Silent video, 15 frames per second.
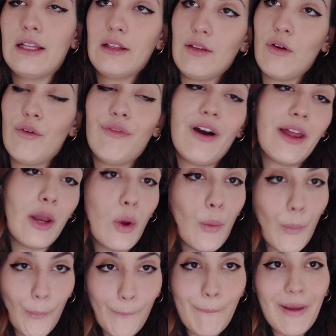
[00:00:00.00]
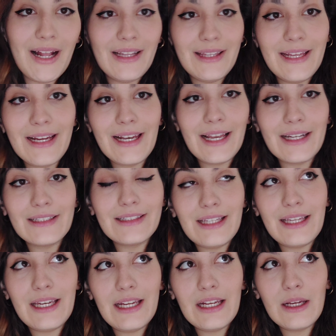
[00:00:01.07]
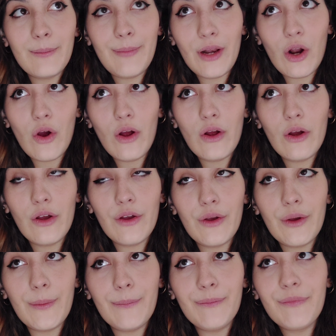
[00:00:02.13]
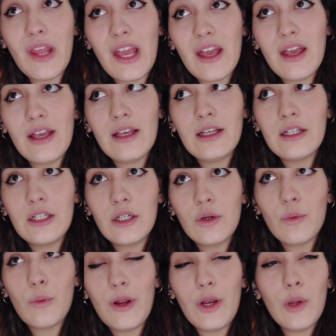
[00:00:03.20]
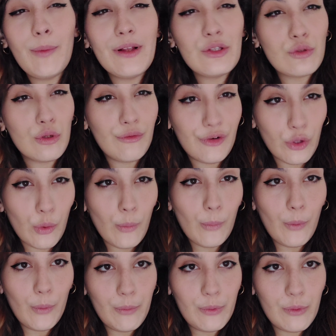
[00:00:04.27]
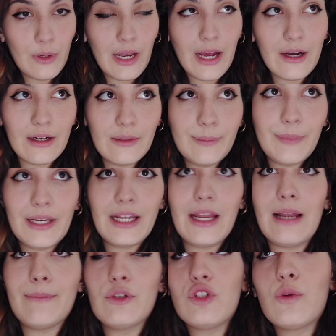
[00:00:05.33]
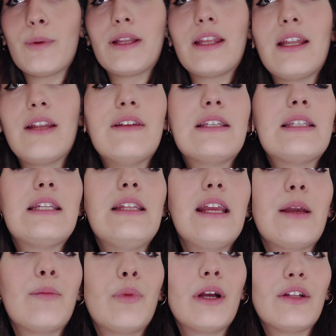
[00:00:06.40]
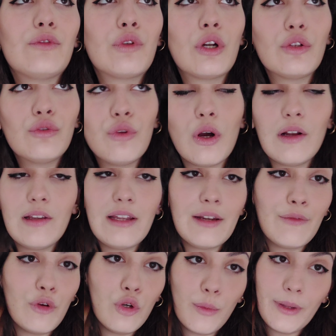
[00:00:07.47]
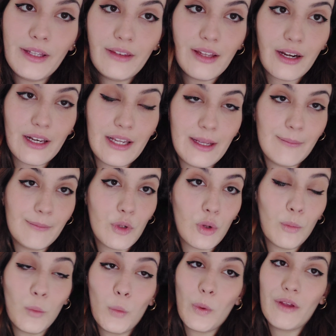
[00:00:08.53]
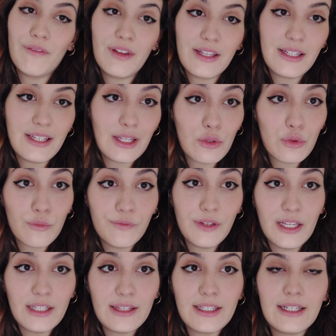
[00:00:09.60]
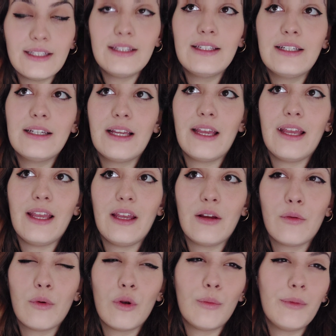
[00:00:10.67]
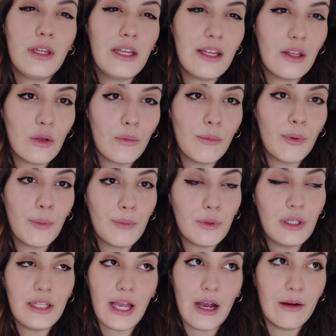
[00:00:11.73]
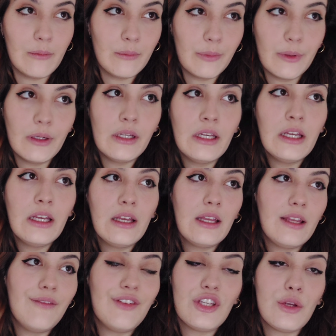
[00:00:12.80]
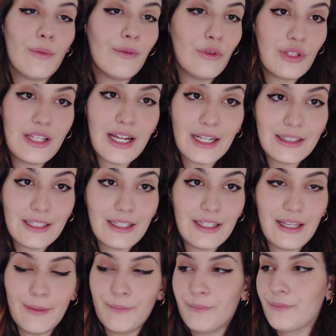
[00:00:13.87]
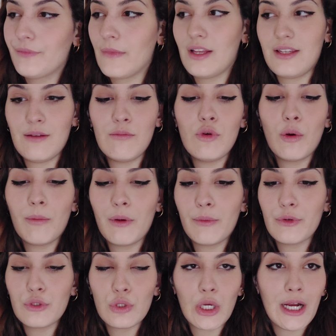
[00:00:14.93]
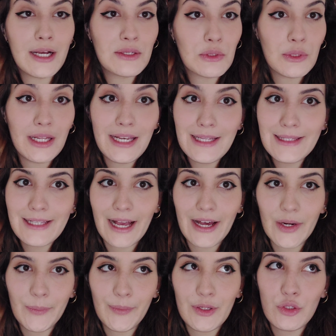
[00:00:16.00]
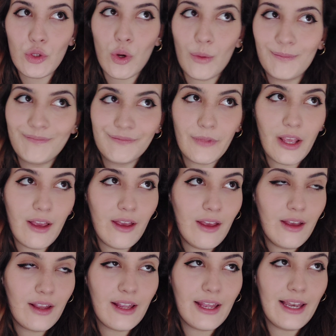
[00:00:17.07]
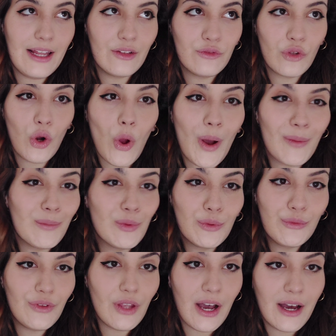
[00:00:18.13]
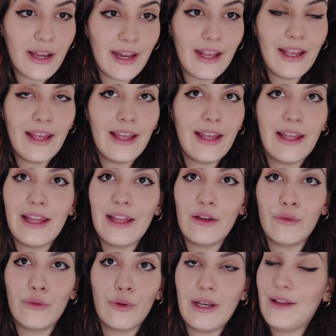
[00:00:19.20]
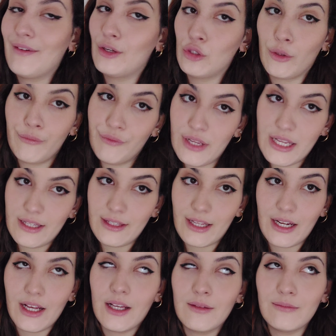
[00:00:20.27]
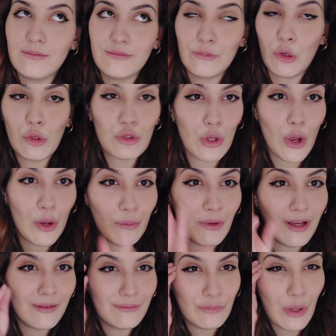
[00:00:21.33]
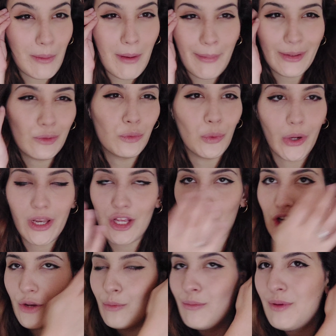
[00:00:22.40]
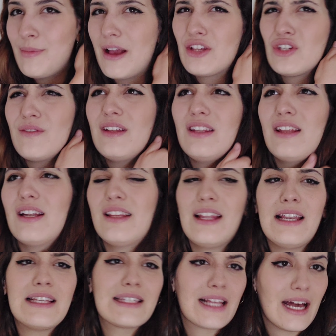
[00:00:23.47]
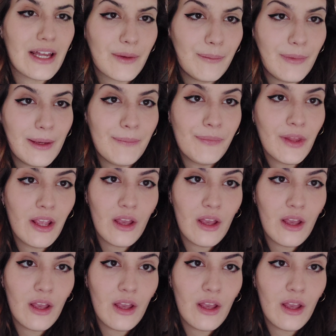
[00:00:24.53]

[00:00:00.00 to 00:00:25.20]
devo fare un bel decluttering però eh, quello penso lo farò un po' più là perché la maggior parte dei vestiti che poi andrò a togliere voglio metterli comunque in vendita su Vinted e quello mi richiede un po' più di tempo invece quando si tratta di, ad esempio come in questo caso, delle scarpe so che le andrò a buttare e non le vado a vendere non lo so, è una, una mia paturnia cioè non mi piace vendere delle scarpe